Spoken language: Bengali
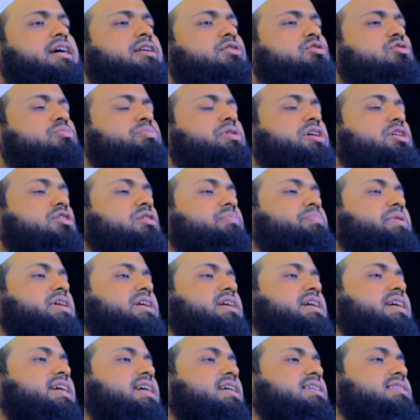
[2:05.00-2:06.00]
আল্লাহ নবীর
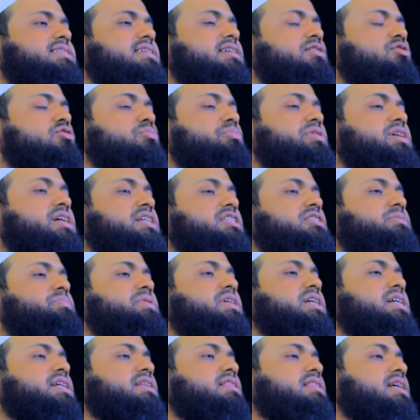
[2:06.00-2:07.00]
অপেক্ষায় আছে নবী
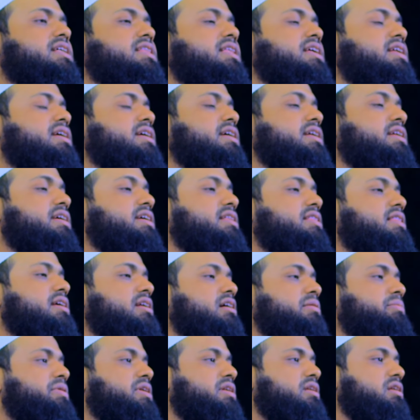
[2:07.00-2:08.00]
আসবে আর তাদেরকে নিয়ে
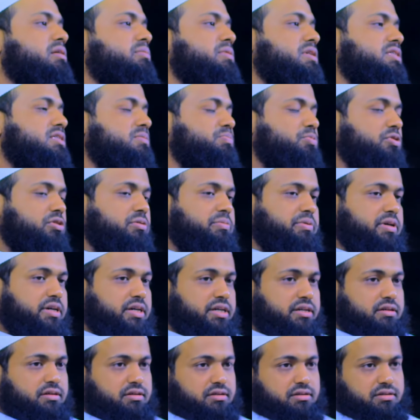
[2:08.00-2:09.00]
তারা নামাজ
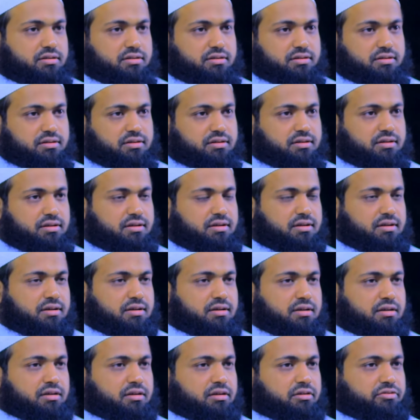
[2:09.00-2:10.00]
পড়বেন
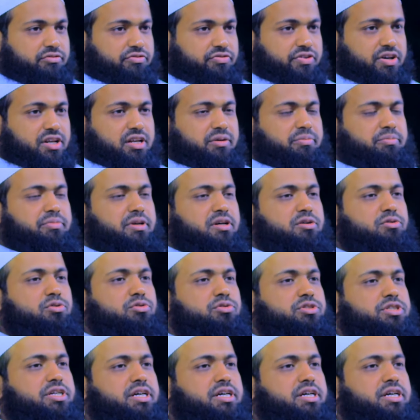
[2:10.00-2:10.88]
ফালাম